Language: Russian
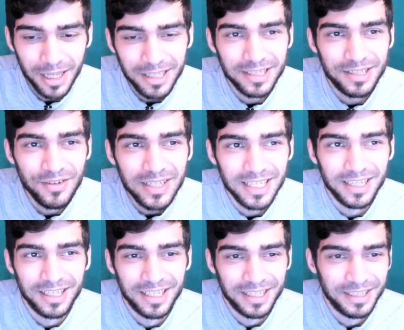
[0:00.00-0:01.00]

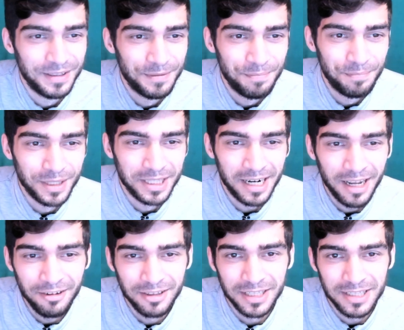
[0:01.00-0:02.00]
действительно
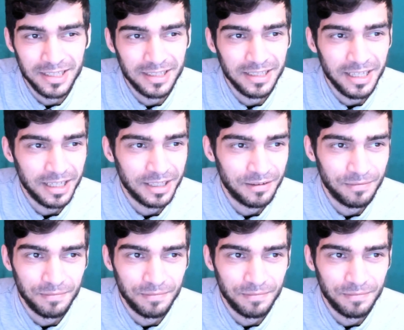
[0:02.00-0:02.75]
понравилось. Не...